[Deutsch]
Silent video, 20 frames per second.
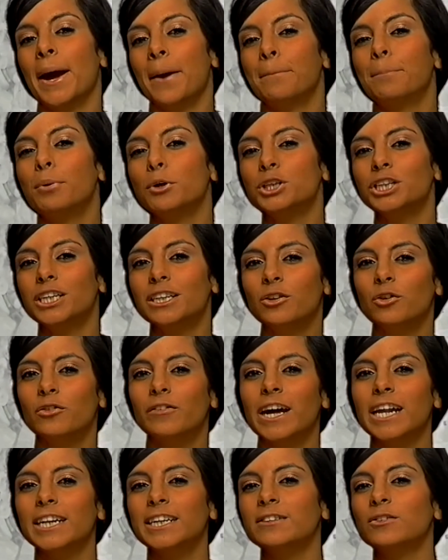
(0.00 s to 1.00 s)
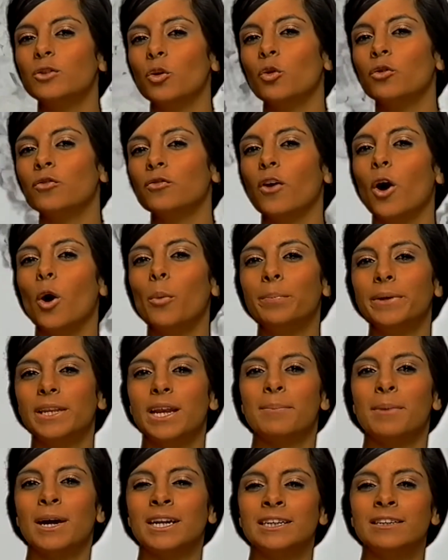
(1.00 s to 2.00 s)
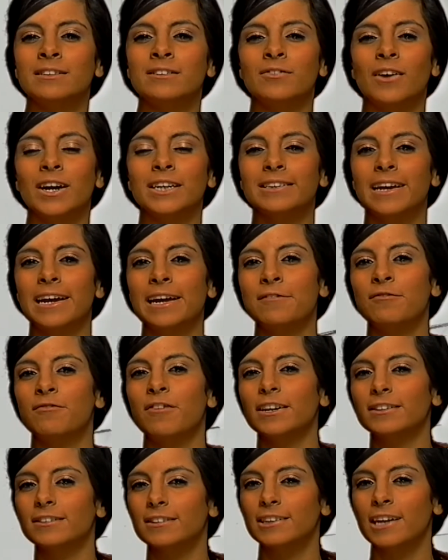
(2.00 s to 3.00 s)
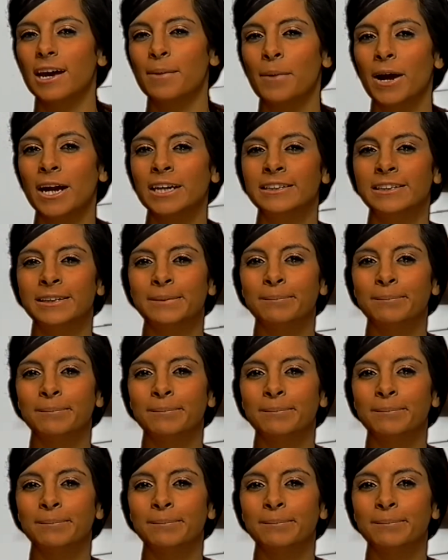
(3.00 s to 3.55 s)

Bushido war das und Frau Biedermann ist weiterhin fest dabei, die